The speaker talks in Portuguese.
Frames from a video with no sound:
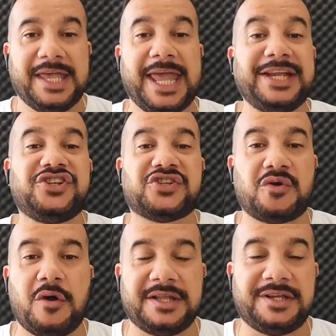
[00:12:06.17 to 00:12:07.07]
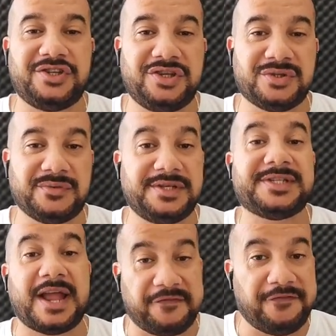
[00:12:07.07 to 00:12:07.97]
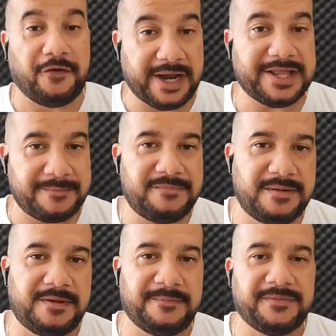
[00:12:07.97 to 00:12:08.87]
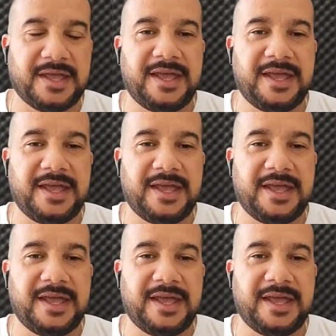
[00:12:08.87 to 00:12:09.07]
Quem discorda disso está fora da Bíblia.